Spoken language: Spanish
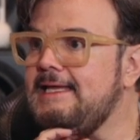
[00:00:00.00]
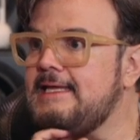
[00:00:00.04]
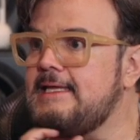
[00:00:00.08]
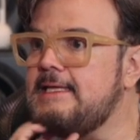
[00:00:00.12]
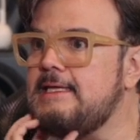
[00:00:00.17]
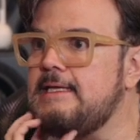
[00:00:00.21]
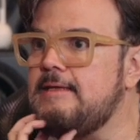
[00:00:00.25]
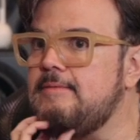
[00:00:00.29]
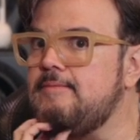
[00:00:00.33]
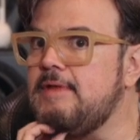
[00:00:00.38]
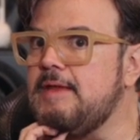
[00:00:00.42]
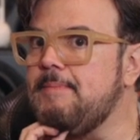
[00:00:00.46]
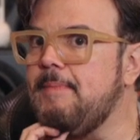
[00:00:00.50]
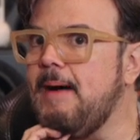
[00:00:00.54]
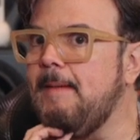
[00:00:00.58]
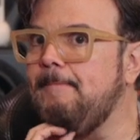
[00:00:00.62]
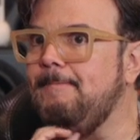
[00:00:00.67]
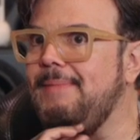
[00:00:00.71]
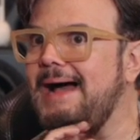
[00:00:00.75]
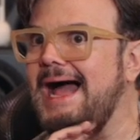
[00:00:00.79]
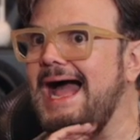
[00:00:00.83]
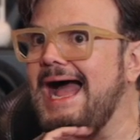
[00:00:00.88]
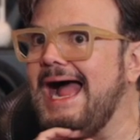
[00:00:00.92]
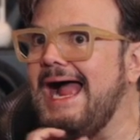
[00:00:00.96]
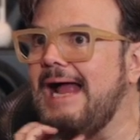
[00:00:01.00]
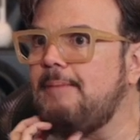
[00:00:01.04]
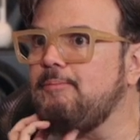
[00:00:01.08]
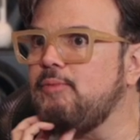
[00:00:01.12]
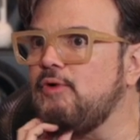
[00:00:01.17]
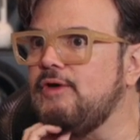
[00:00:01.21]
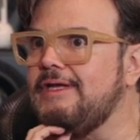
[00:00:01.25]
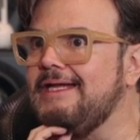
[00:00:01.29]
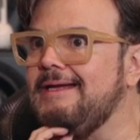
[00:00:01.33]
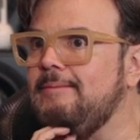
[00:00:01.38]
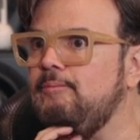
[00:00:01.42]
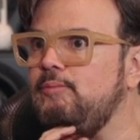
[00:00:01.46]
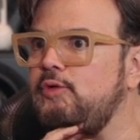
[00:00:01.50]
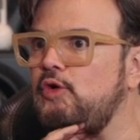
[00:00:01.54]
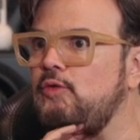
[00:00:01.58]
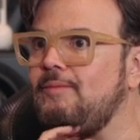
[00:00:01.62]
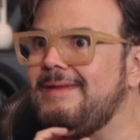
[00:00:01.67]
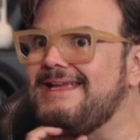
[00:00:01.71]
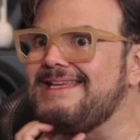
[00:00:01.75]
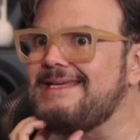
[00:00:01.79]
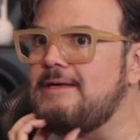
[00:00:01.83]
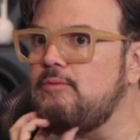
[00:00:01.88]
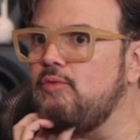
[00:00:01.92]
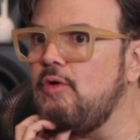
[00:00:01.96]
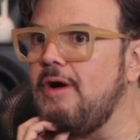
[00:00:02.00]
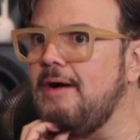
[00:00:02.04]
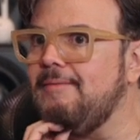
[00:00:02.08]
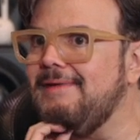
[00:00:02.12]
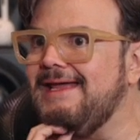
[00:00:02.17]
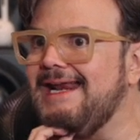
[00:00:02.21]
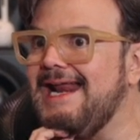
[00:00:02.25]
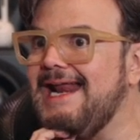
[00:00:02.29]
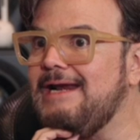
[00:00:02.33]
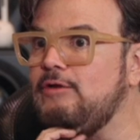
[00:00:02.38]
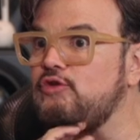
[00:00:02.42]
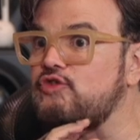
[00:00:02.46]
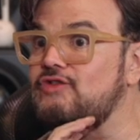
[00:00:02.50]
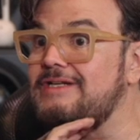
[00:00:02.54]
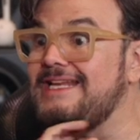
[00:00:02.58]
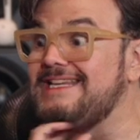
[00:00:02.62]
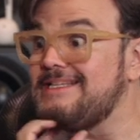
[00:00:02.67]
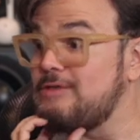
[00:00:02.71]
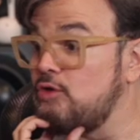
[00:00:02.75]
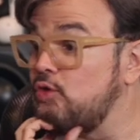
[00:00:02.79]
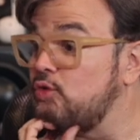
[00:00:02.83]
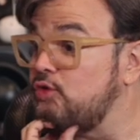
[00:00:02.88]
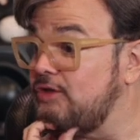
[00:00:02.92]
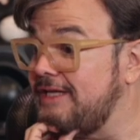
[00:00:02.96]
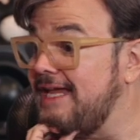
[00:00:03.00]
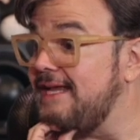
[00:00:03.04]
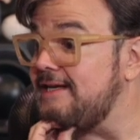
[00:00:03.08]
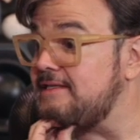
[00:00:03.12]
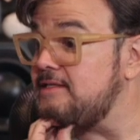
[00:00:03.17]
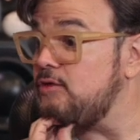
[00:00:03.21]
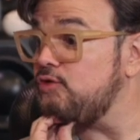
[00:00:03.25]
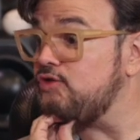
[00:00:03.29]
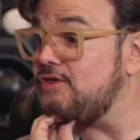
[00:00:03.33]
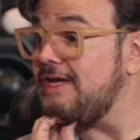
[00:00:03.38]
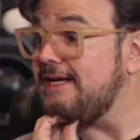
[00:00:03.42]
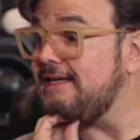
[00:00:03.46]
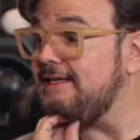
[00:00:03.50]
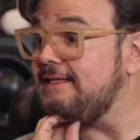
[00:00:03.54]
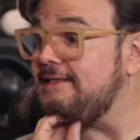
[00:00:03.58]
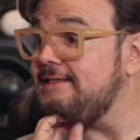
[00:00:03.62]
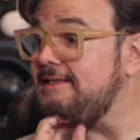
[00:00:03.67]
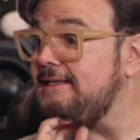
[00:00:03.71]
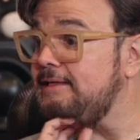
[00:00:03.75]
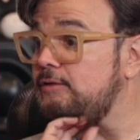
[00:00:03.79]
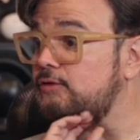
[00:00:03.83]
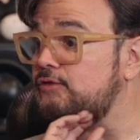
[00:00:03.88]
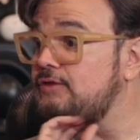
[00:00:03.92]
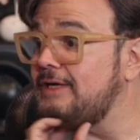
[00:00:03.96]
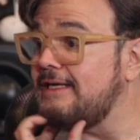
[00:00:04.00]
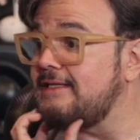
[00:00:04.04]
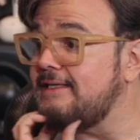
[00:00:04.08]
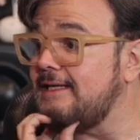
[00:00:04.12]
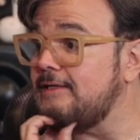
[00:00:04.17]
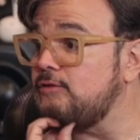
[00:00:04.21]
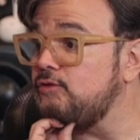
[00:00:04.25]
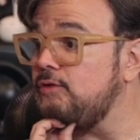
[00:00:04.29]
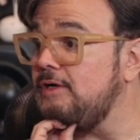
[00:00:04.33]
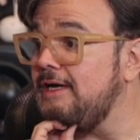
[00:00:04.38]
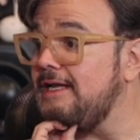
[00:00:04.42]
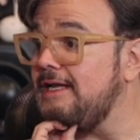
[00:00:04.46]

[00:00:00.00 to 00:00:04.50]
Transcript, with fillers: Y mi papá, por ejemplo, me llevó a ver a los Les Luthiers, los argentinos, al Teatro